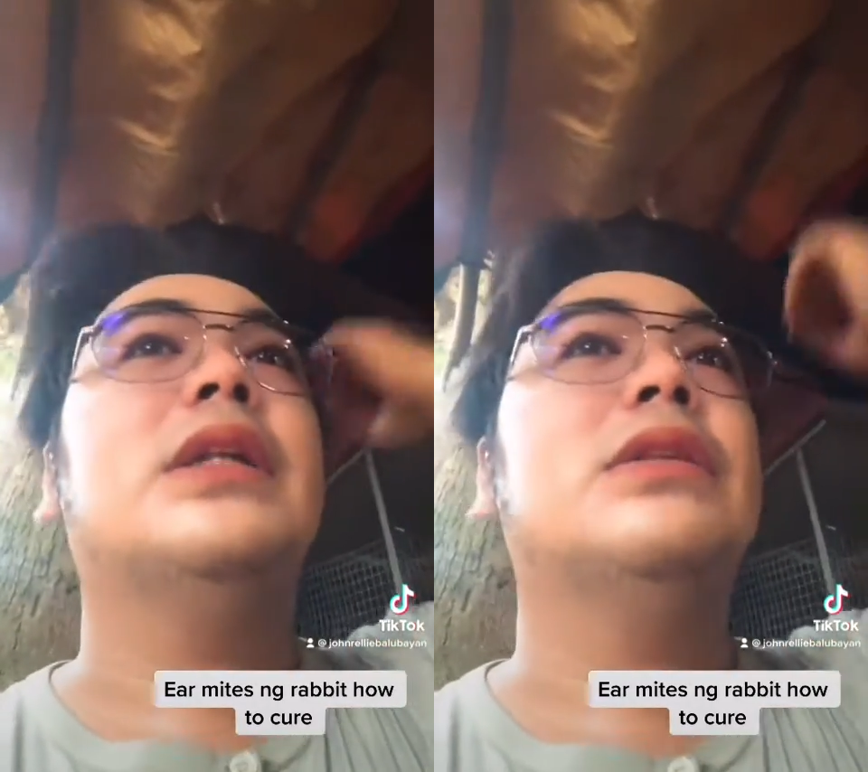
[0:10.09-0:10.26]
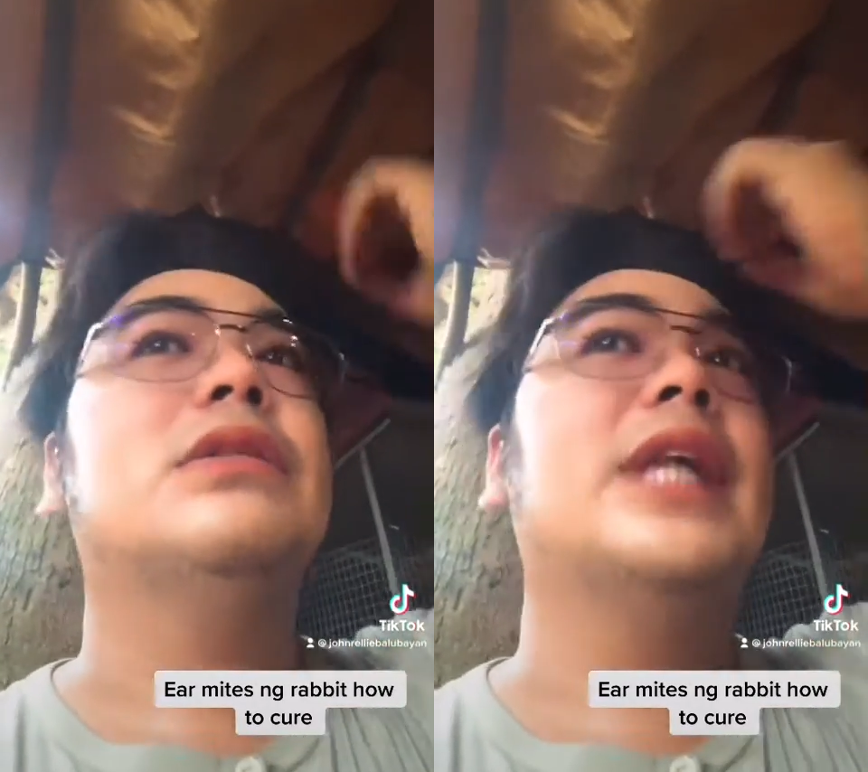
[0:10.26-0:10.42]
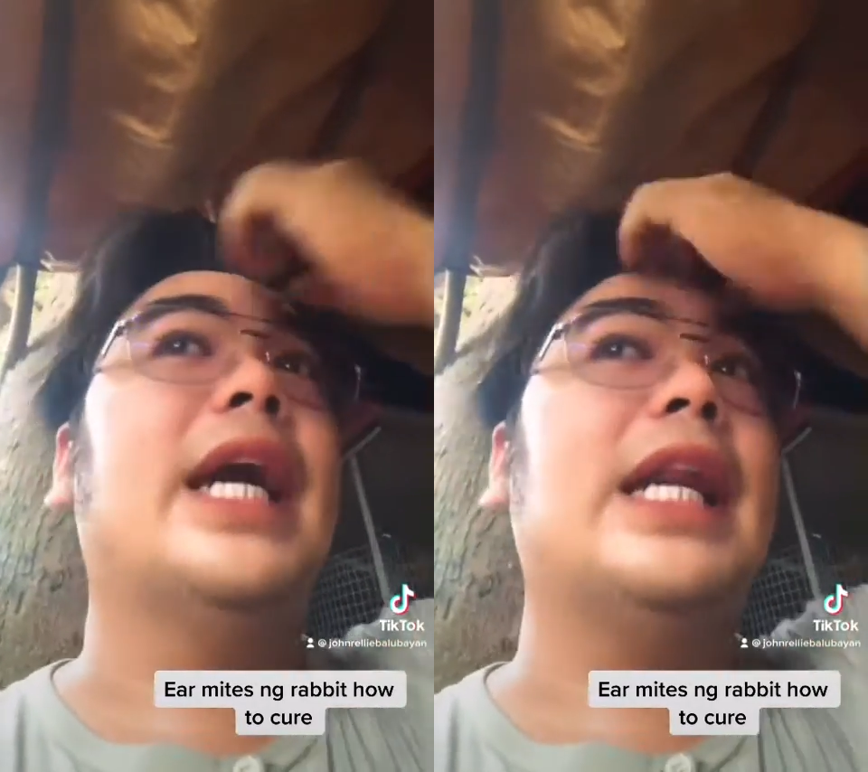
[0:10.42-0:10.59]

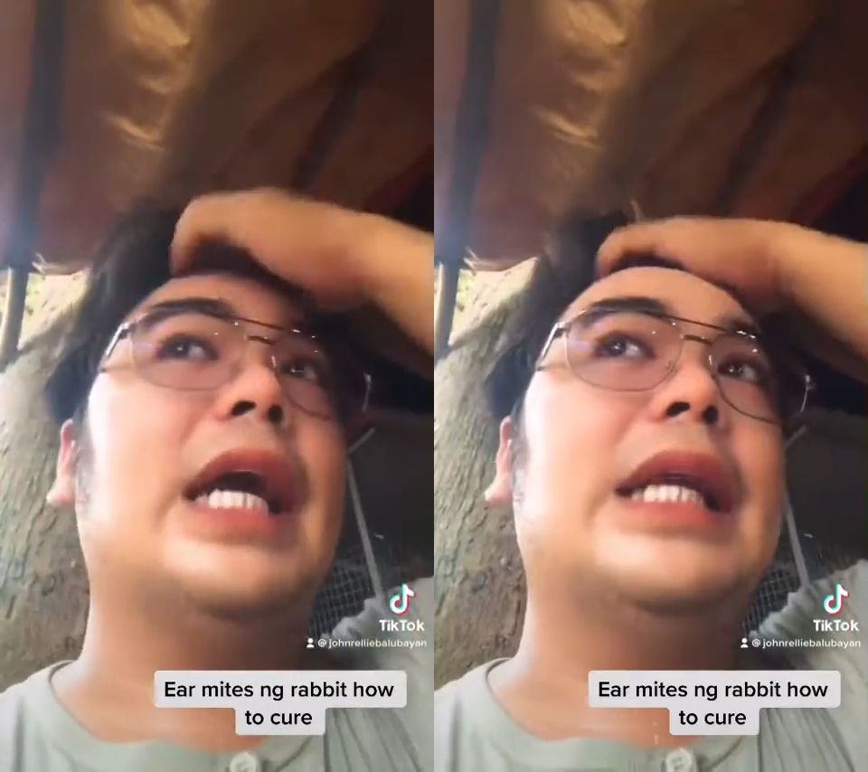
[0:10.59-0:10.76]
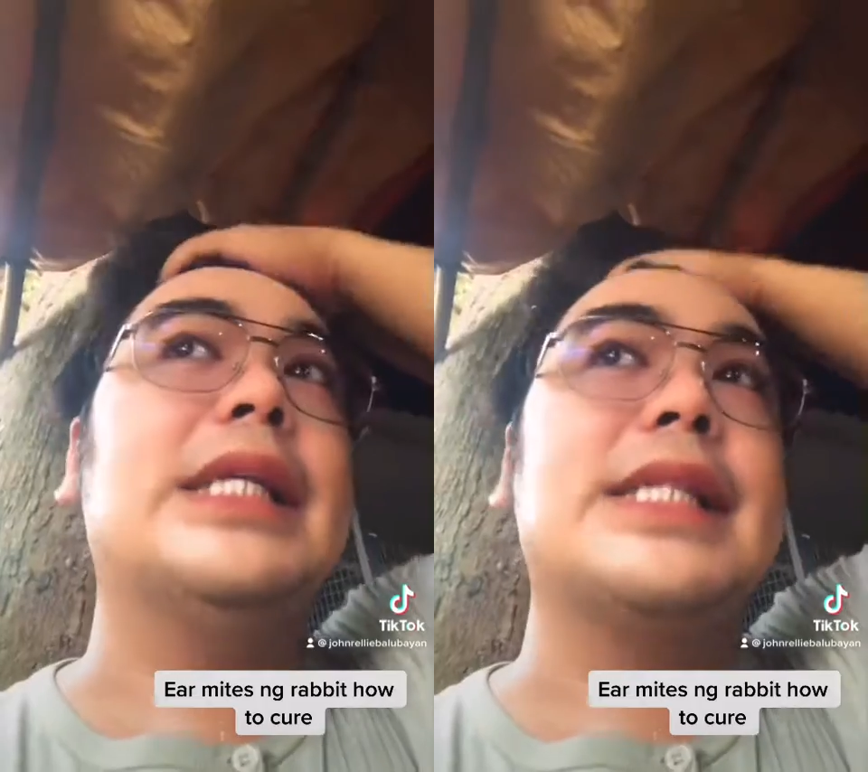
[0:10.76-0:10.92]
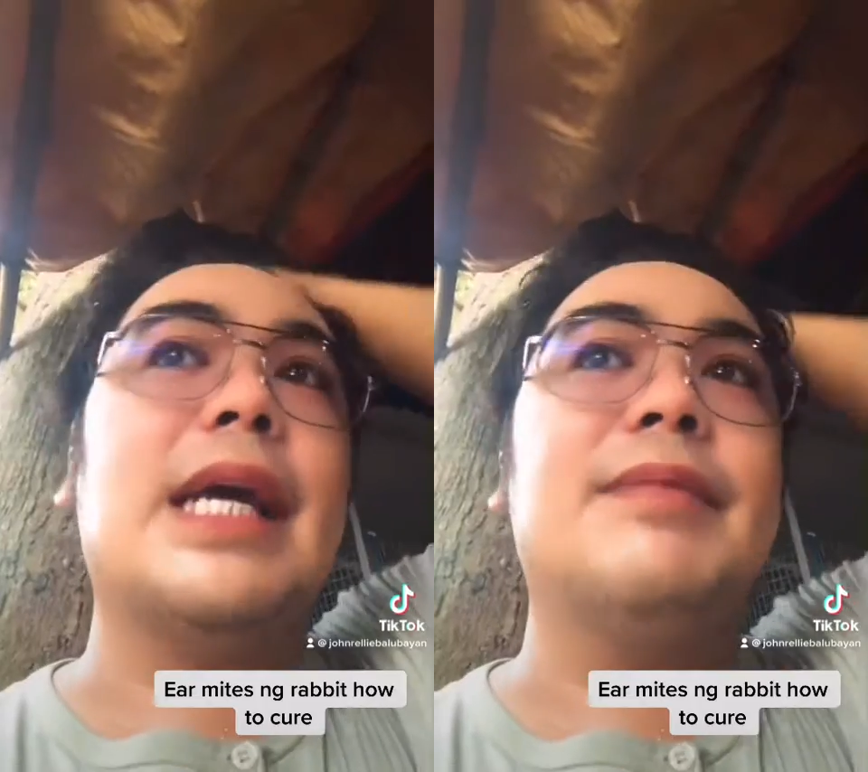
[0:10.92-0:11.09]
Noong nakaraan
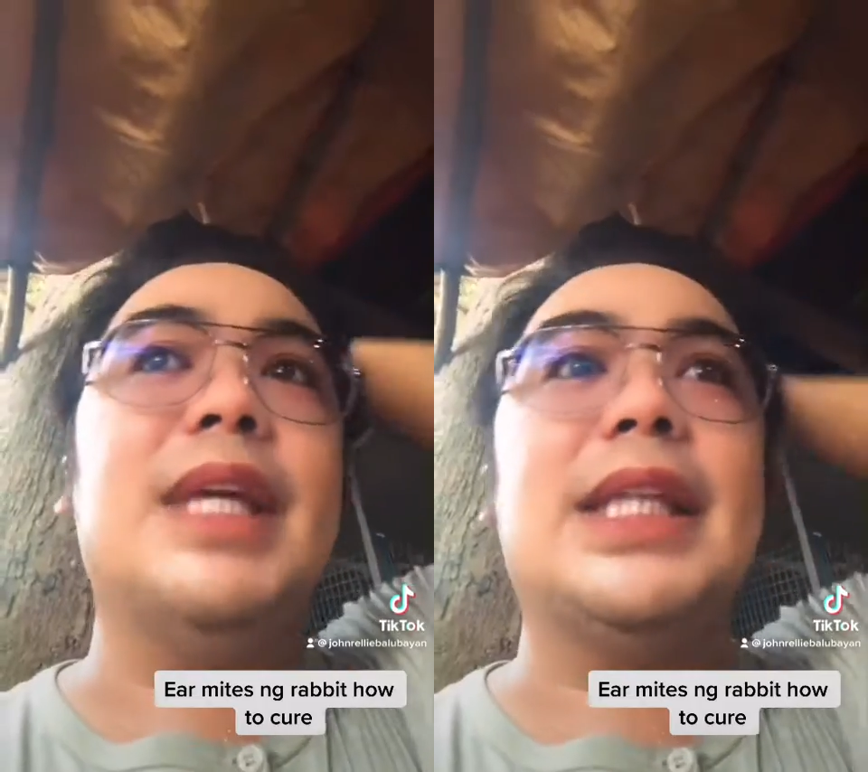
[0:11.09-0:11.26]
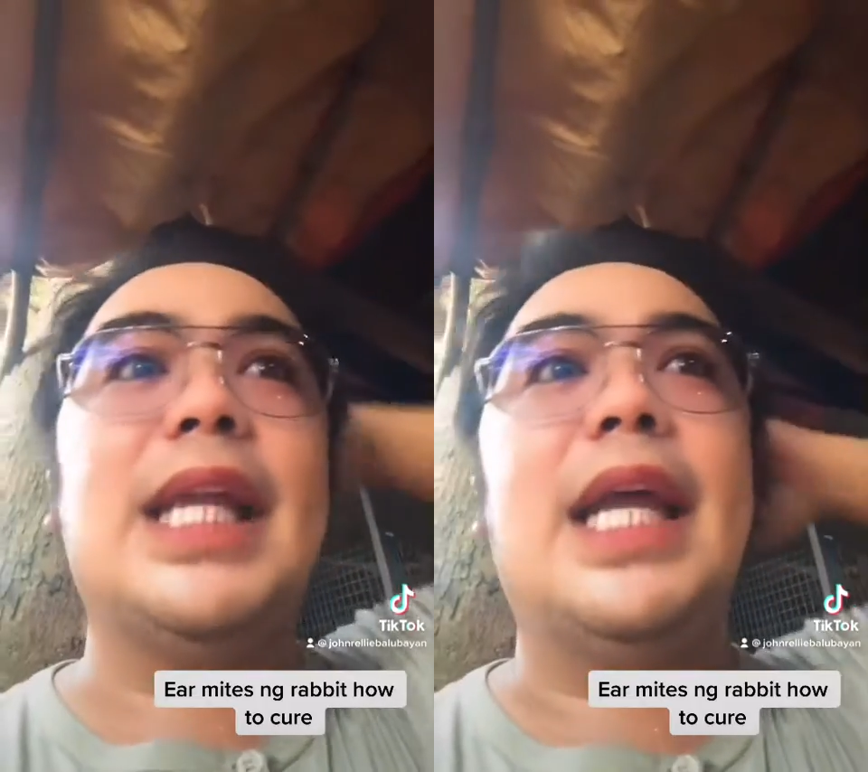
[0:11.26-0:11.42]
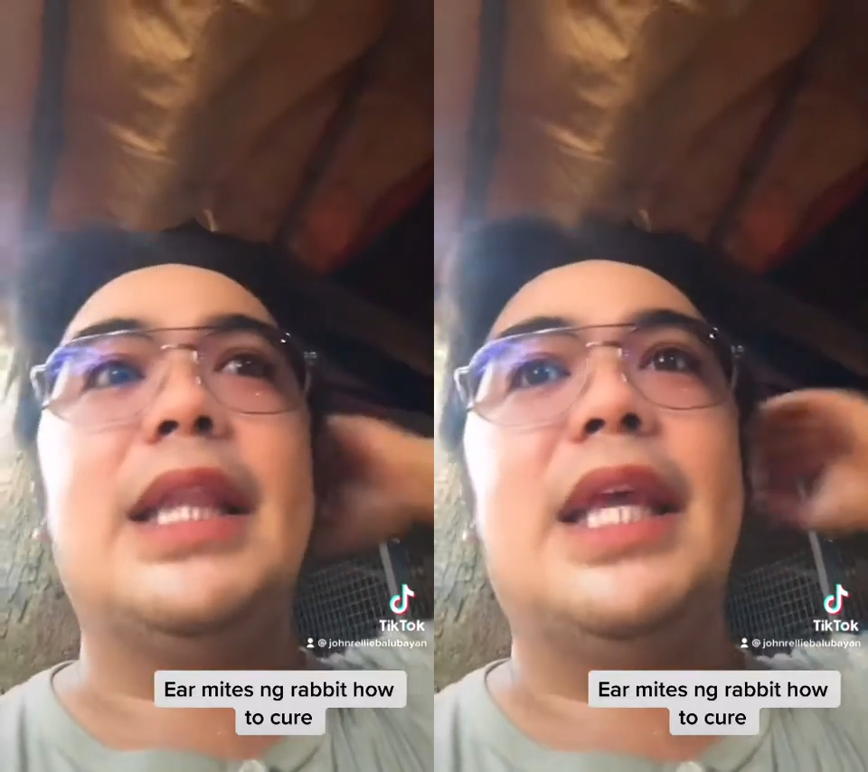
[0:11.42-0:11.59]
na subject
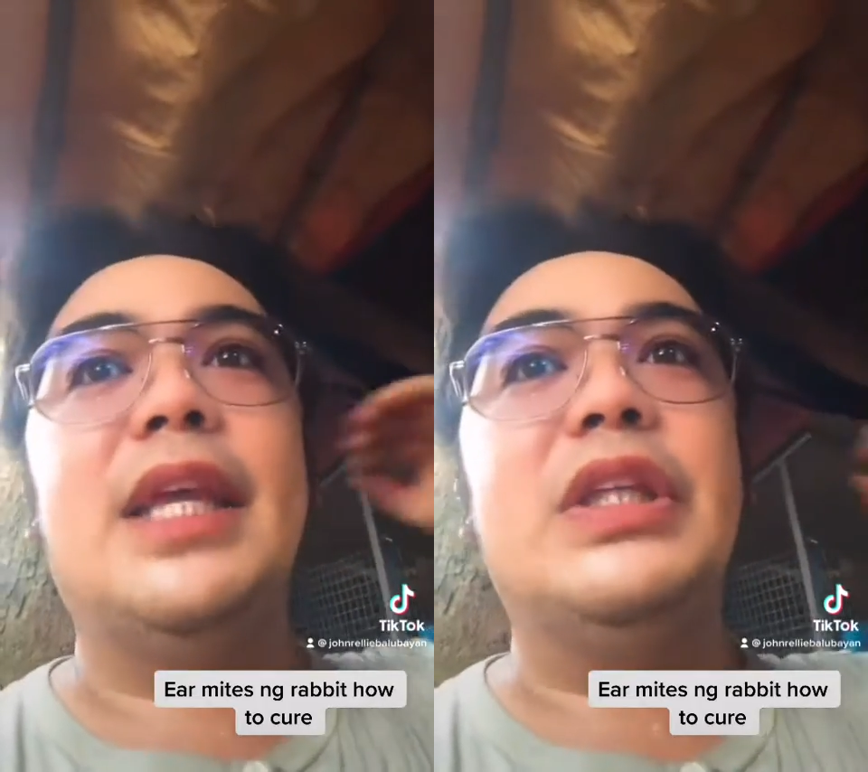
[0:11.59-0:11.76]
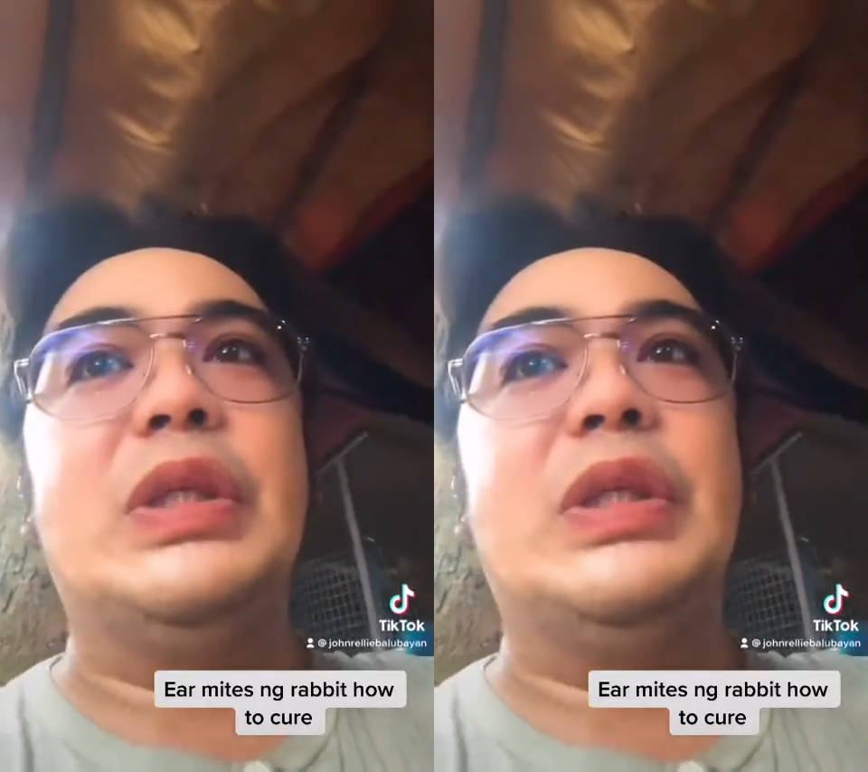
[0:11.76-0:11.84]
natin,